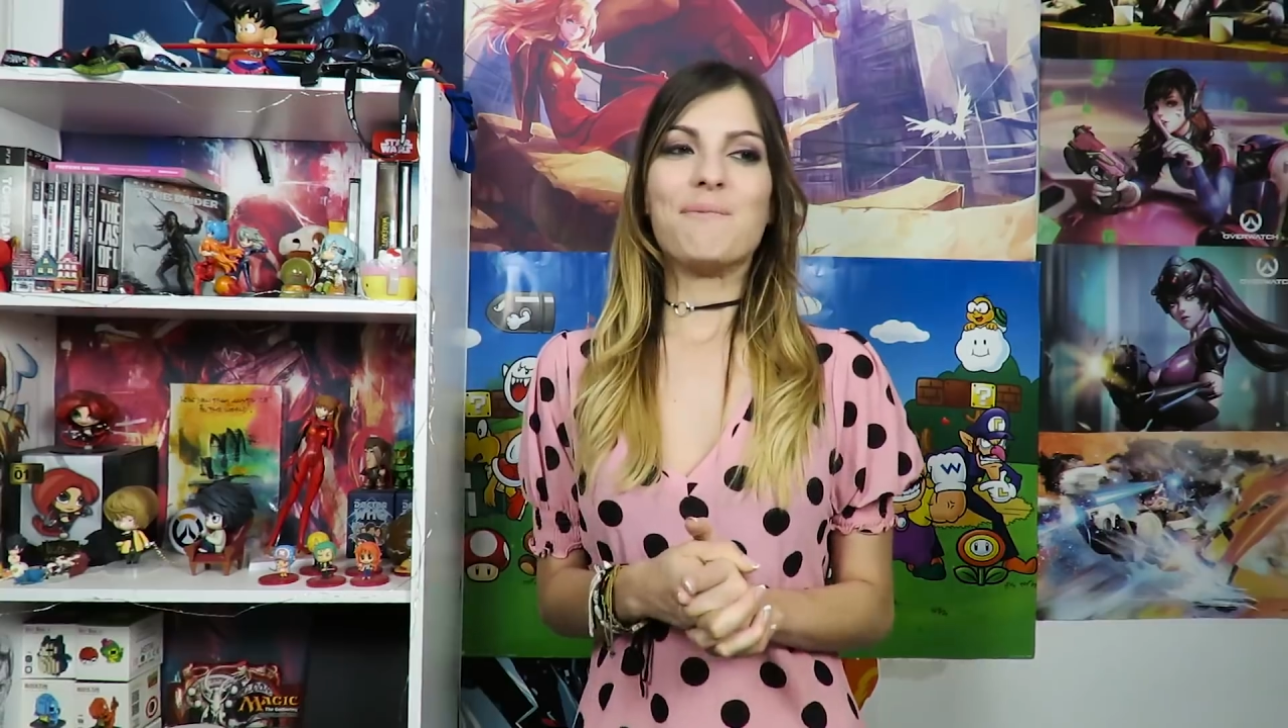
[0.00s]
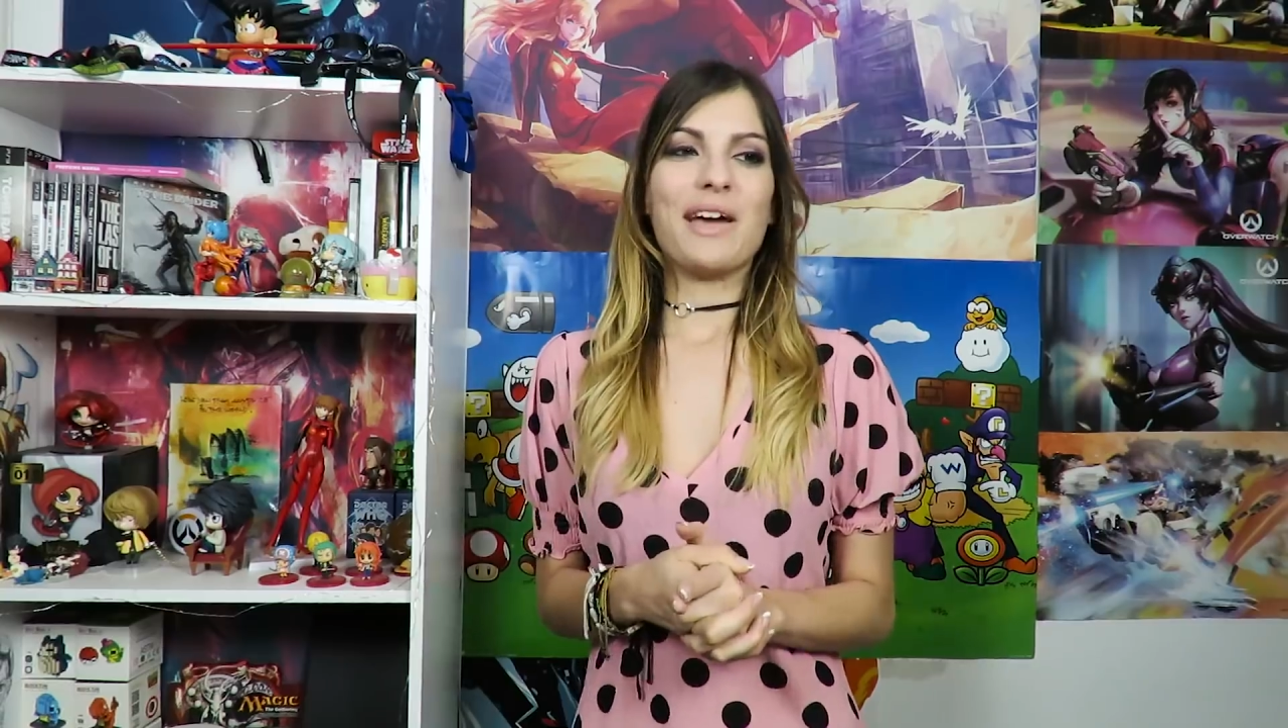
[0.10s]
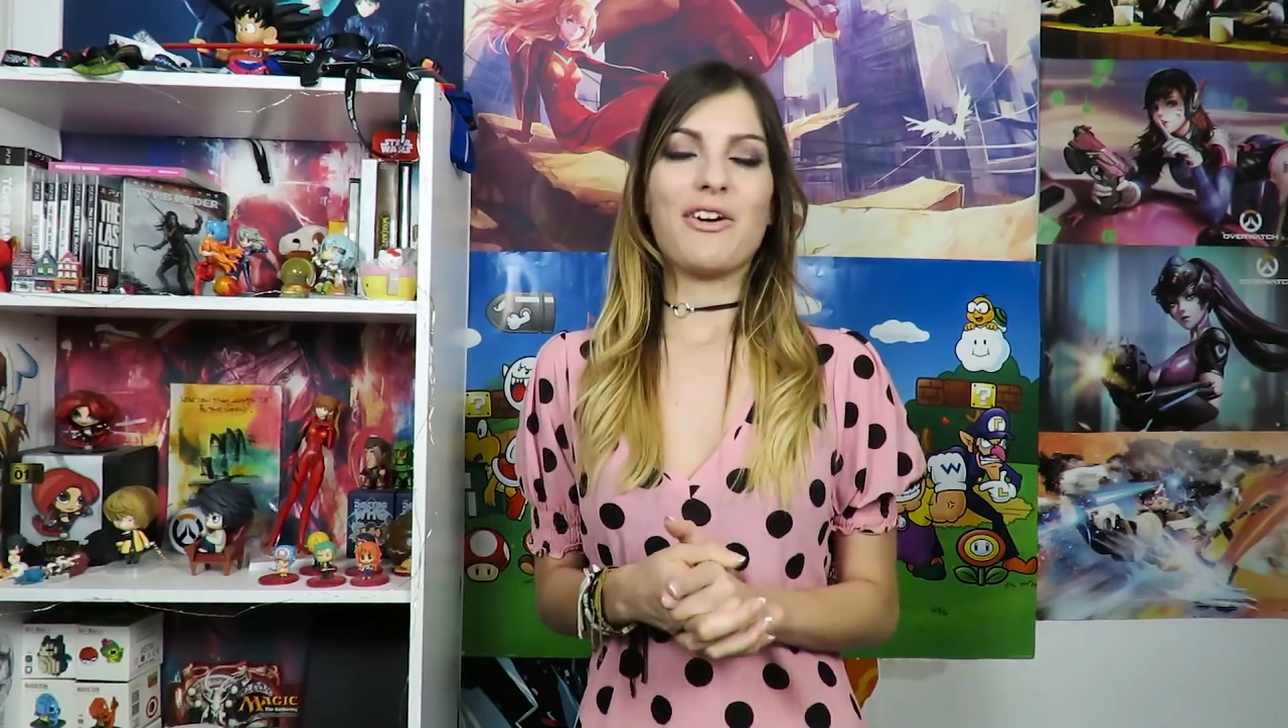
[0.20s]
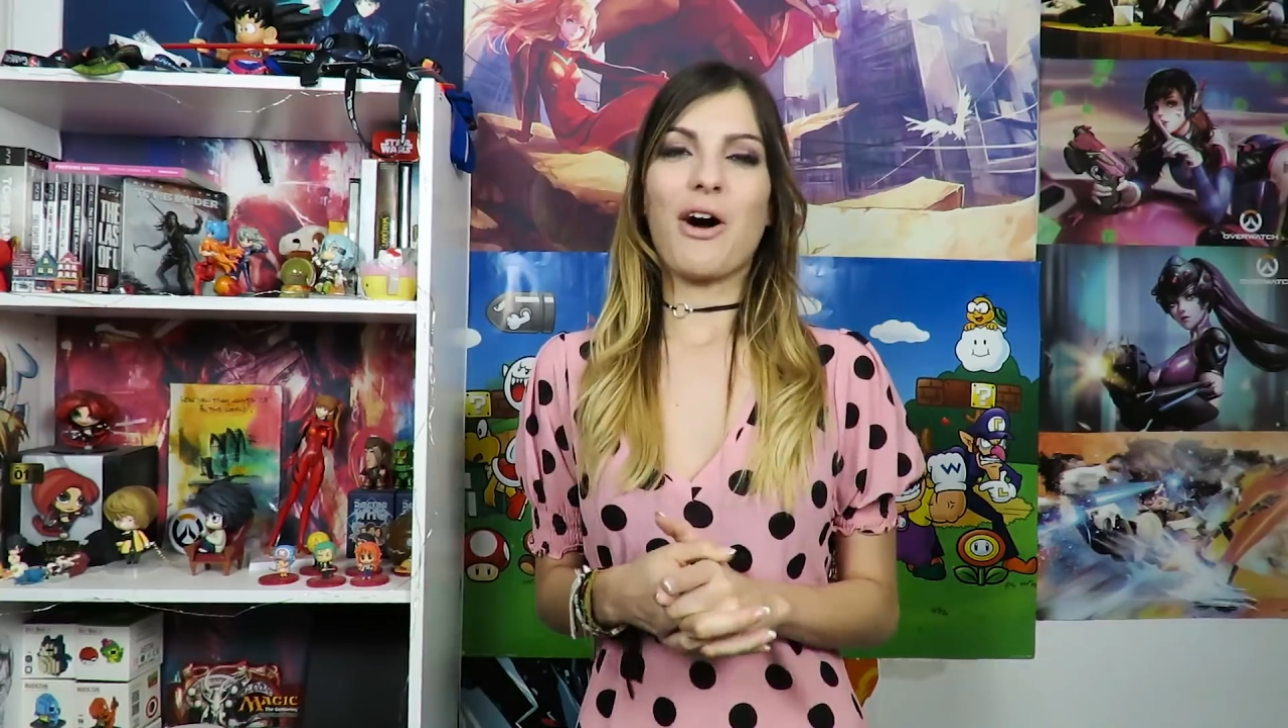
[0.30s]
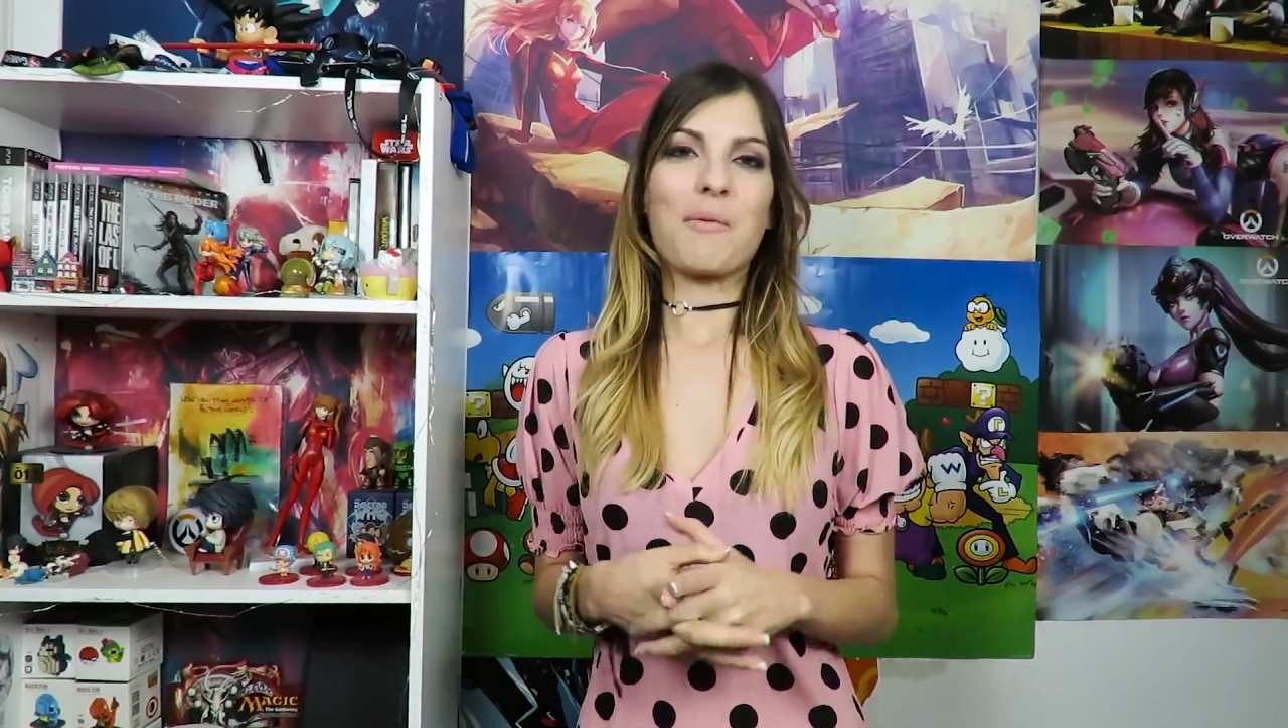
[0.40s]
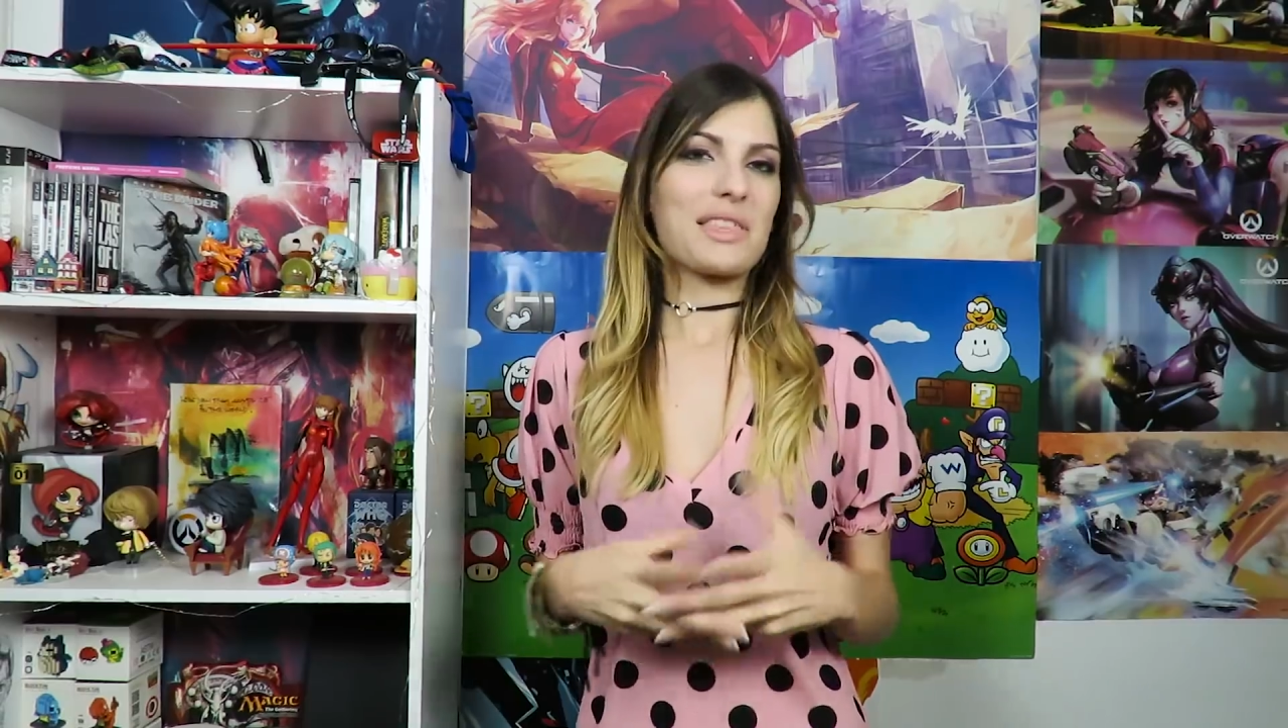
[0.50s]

pero a